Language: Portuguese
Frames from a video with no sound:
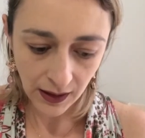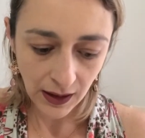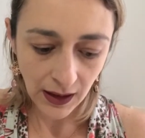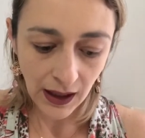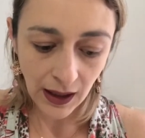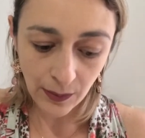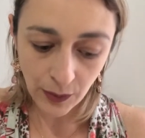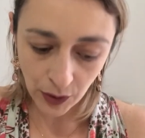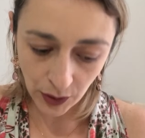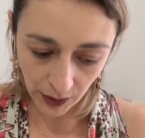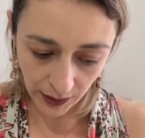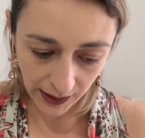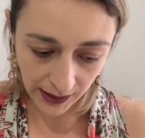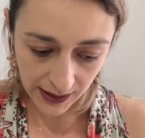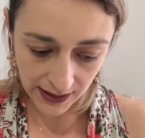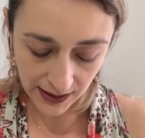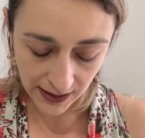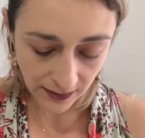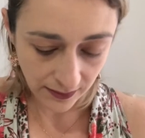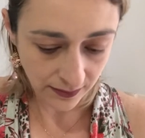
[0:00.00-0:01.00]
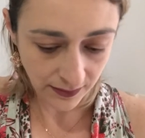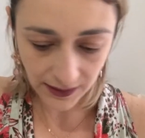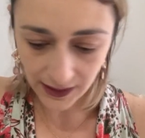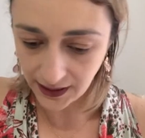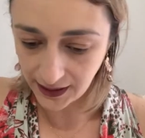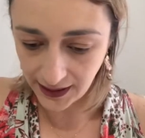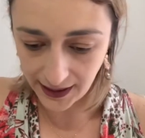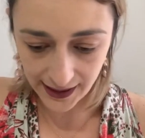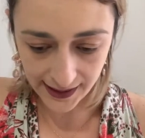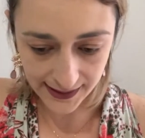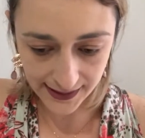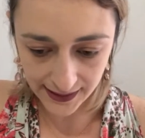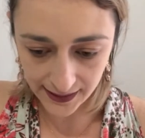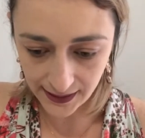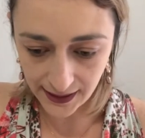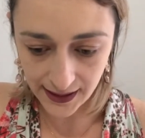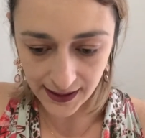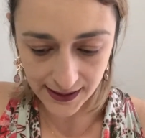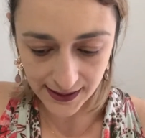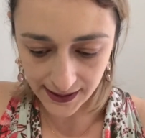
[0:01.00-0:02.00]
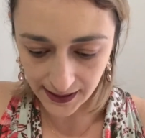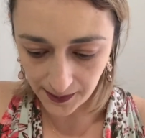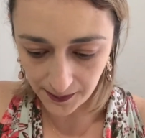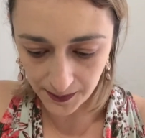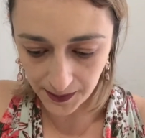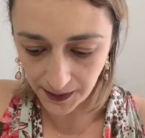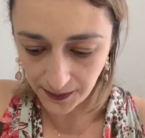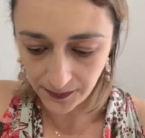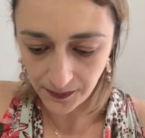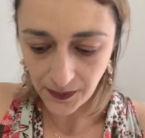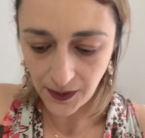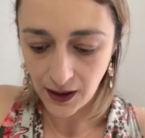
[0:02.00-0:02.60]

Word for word: a bolonhesa, que em casa é sempre.